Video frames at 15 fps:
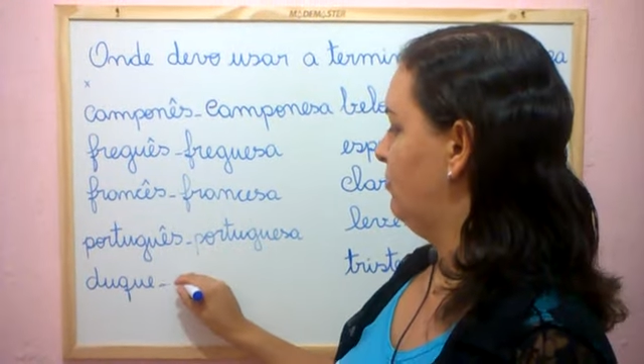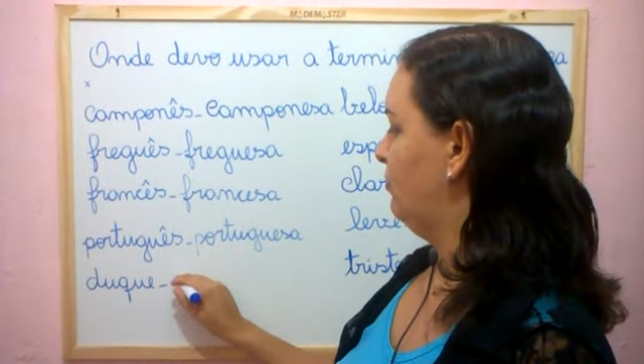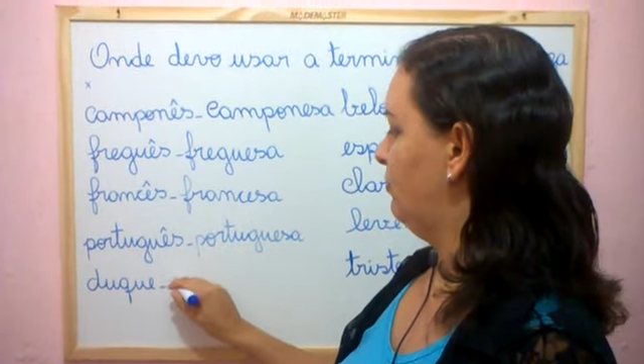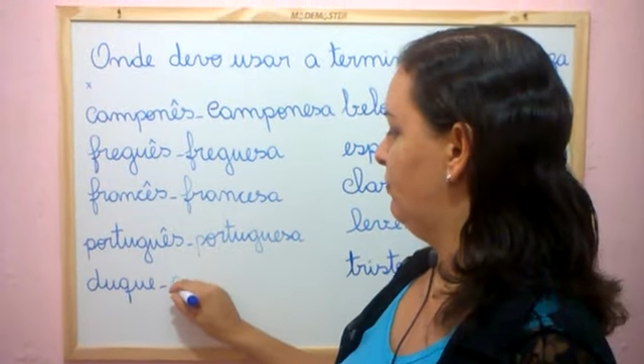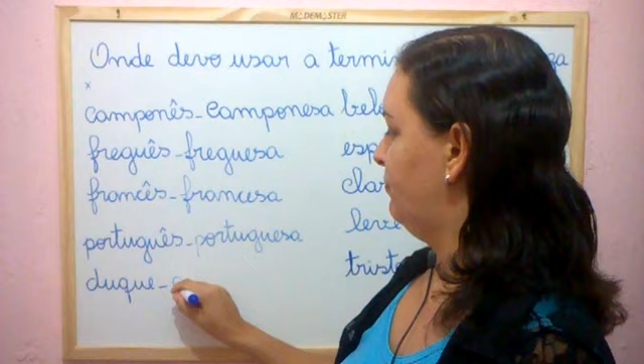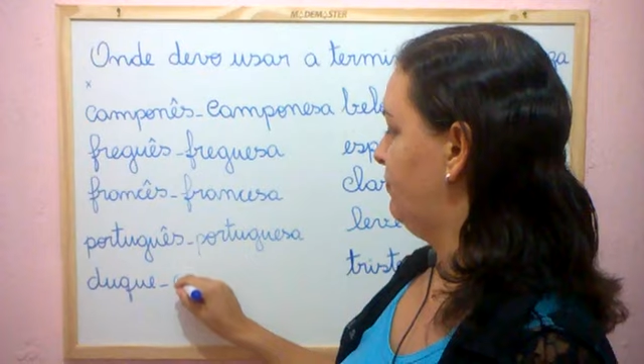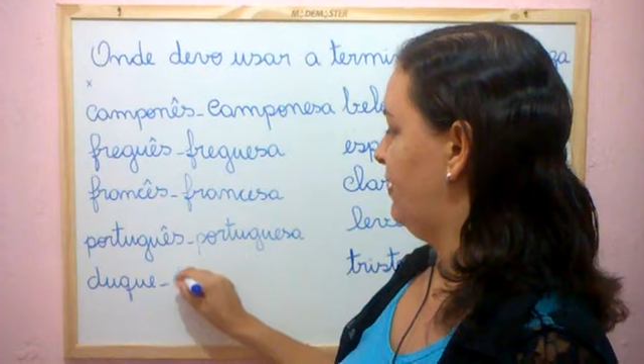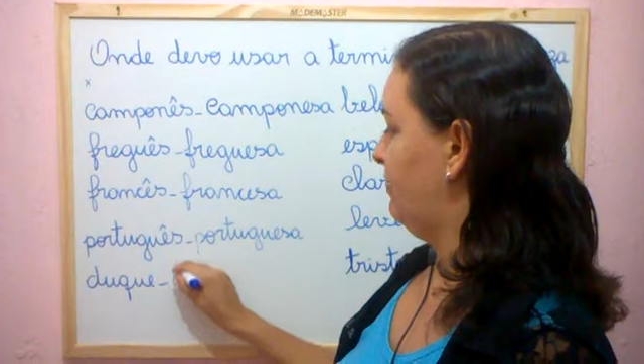no
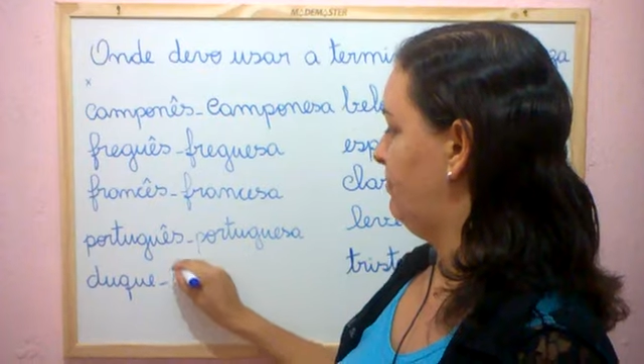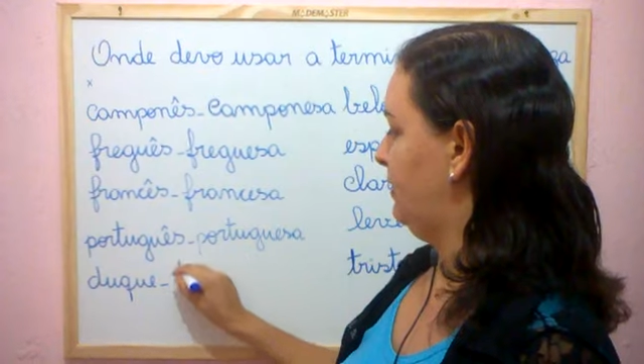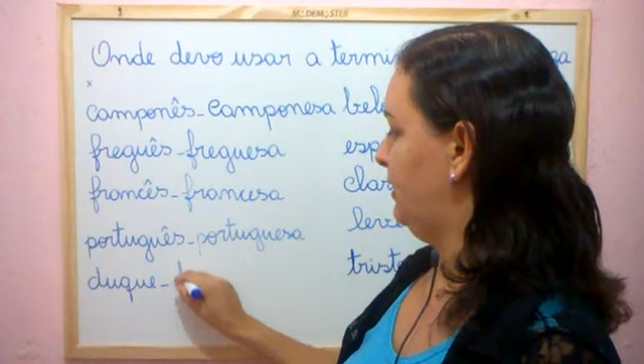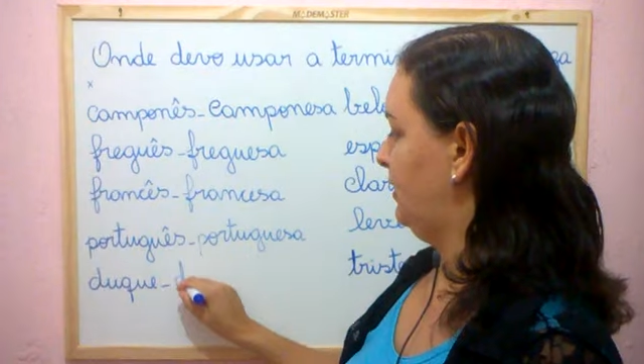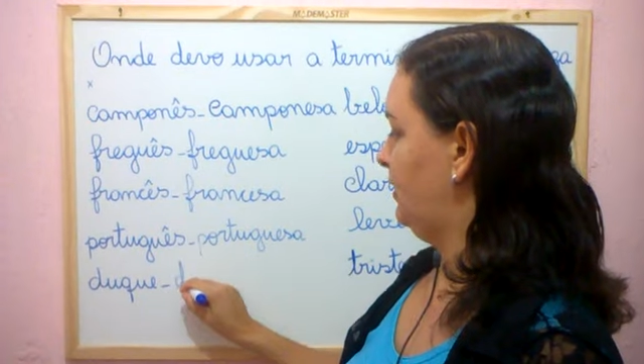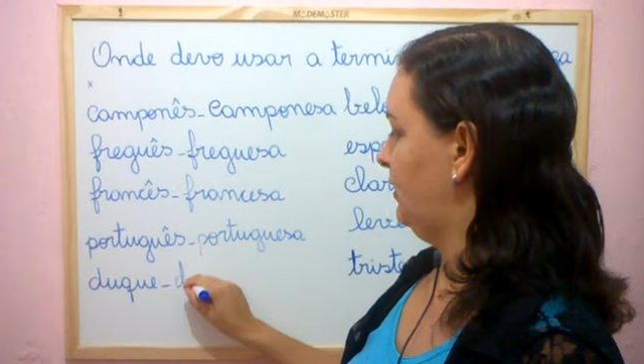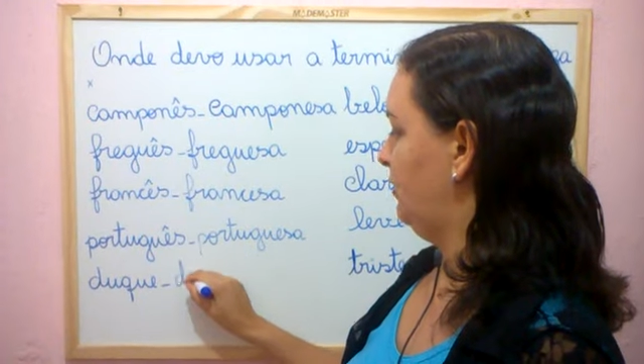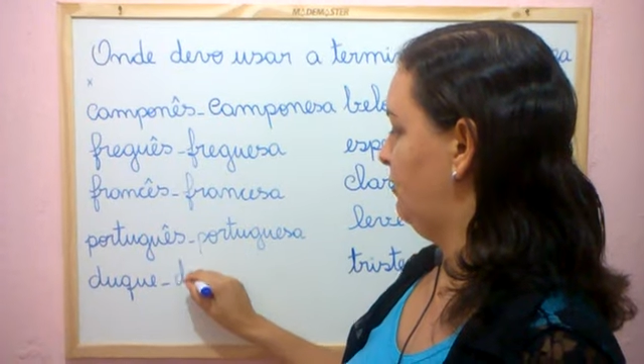
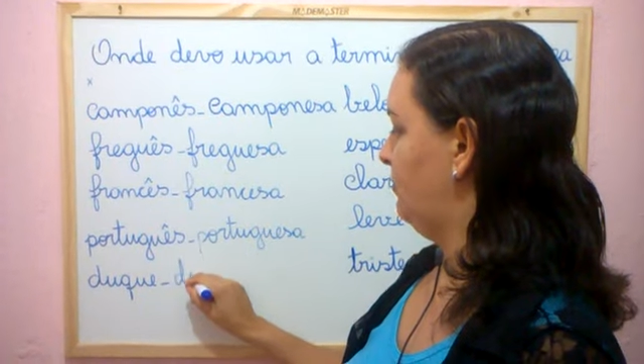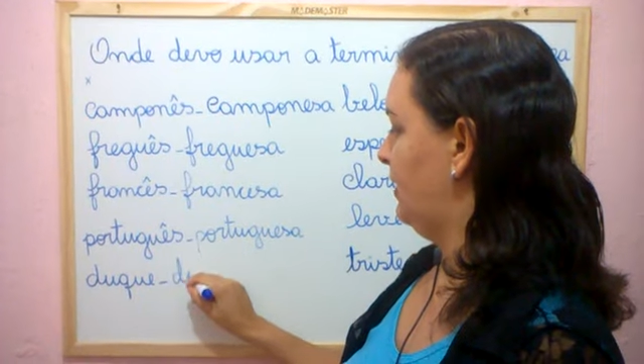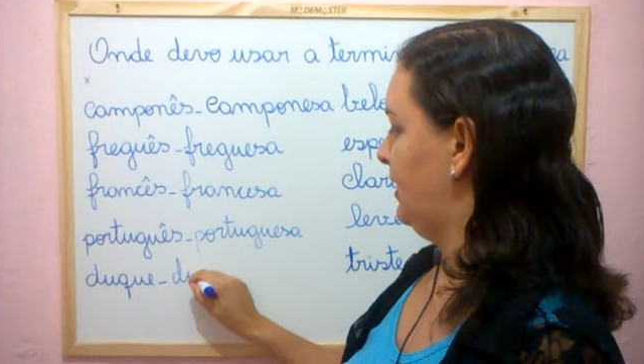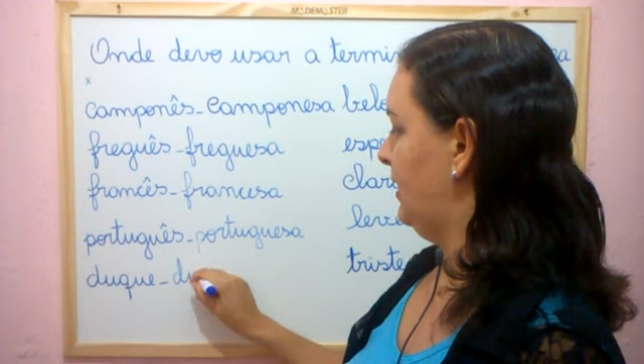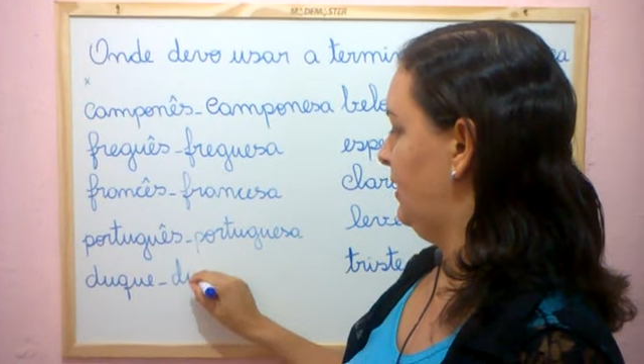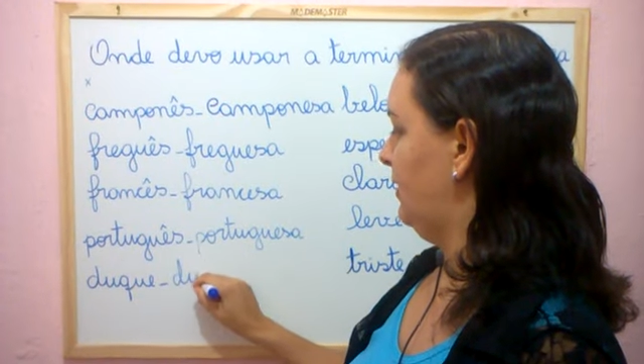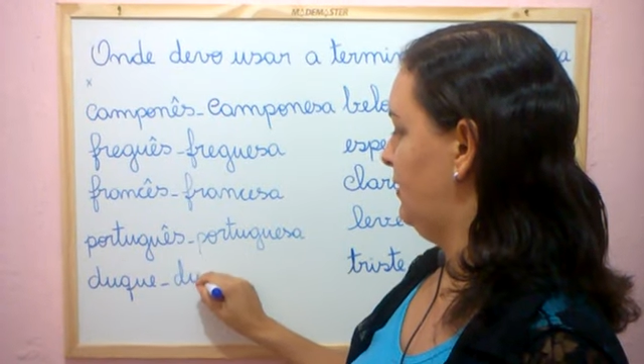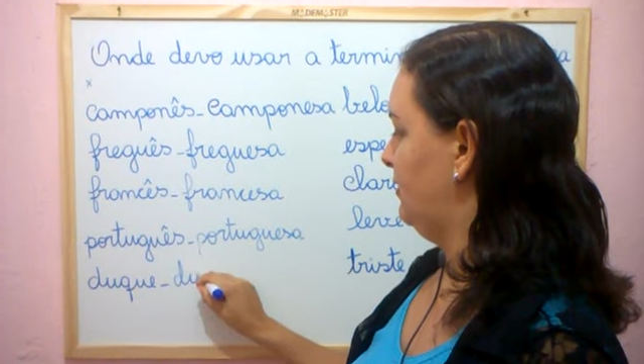feminino
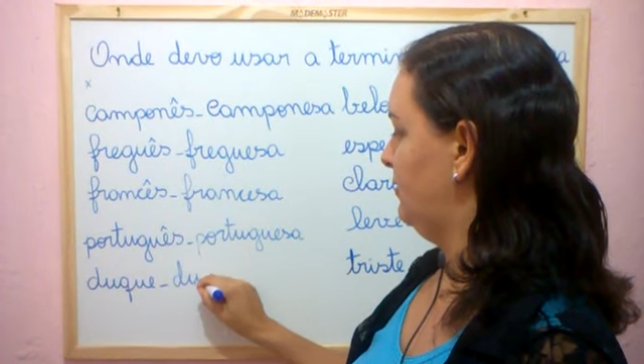é